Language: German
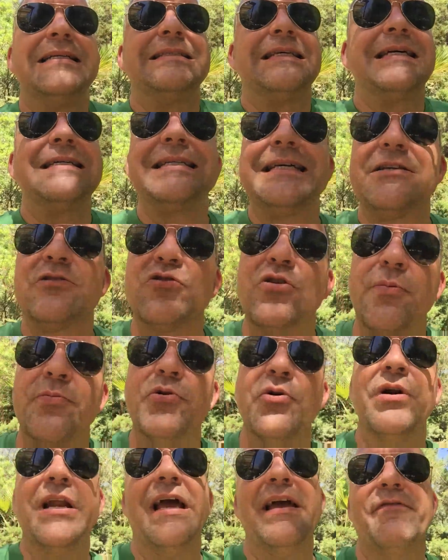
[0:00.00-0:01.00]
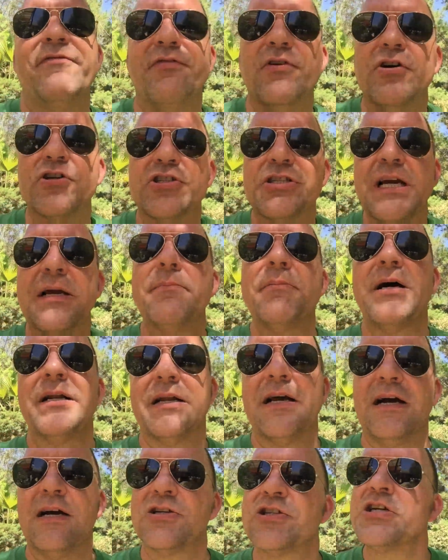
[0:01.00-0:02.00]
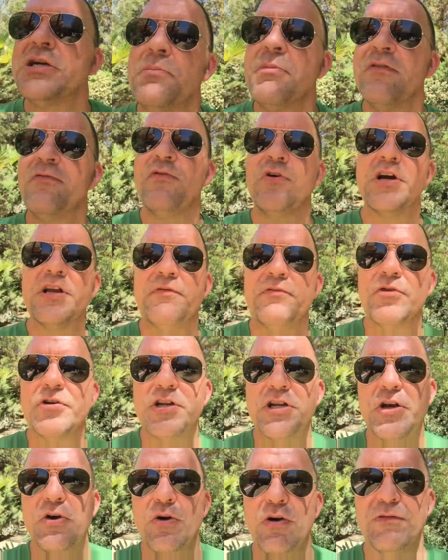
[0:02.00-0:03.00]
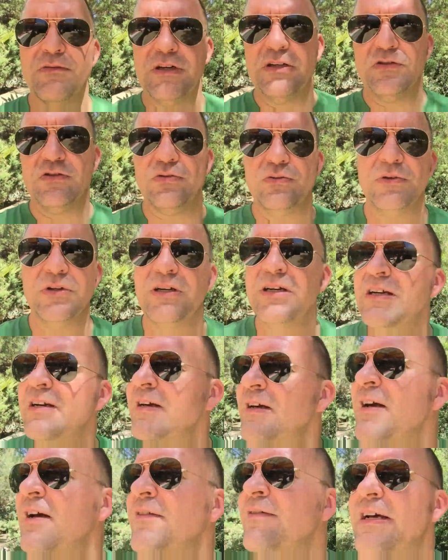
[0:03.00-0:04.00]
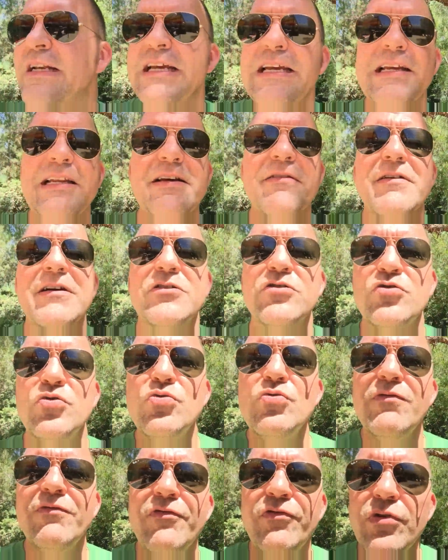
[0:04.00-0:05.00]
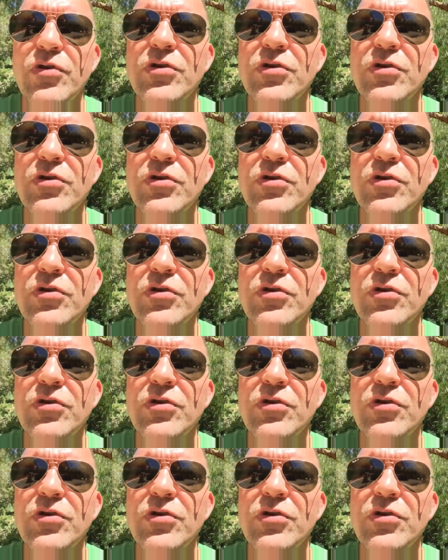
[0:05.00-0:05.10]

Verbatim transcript: sagt der Skorpion, hey Frosch, denk mal nach. Stell mal vor, ich würde dir irgendwas tun. Wenn ich dir was tun